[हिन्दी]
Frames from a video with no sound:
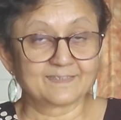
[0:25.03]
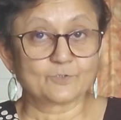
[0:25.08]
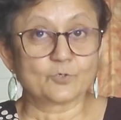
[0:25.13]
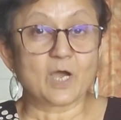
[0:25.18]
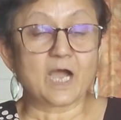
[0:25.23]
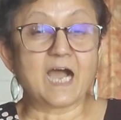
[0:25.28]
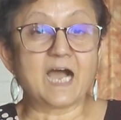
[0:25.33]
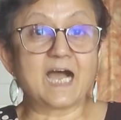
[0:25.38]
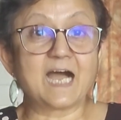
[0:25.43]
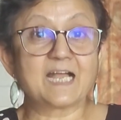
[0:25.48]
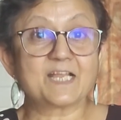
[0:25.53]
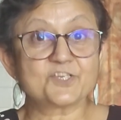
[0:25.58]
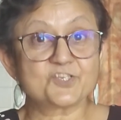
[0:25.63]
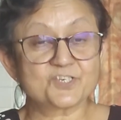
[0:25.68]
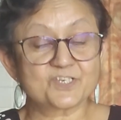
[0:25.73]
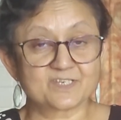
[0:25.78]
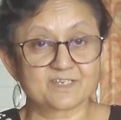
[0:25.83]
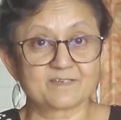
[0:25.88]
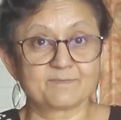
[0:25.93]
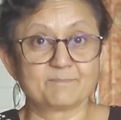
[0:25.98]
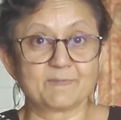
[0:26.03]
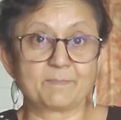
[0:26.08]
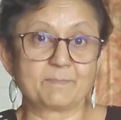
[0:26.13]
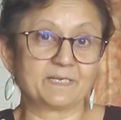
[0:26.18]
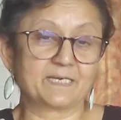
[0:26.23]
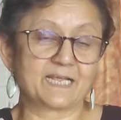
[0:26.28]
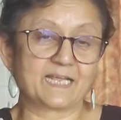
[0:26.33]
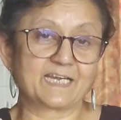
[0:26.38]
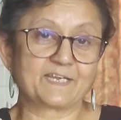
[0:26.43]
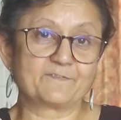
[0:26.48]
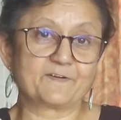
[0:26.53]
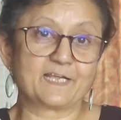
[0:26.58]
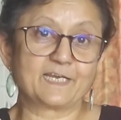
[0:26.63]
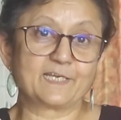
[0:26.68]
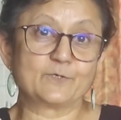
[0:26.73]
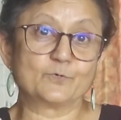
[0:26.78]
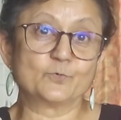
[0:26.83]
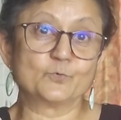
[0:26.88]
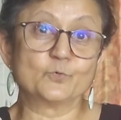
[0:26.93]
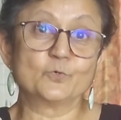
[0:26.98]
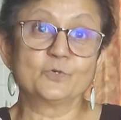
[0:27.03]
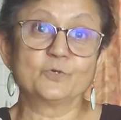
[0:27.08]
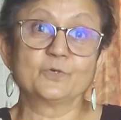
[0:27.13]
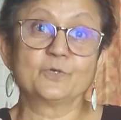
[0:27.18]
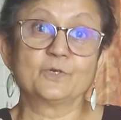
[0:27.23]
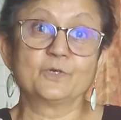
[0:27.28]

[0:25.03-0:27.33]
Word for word: तो आज मैं बनाने वाली हूँ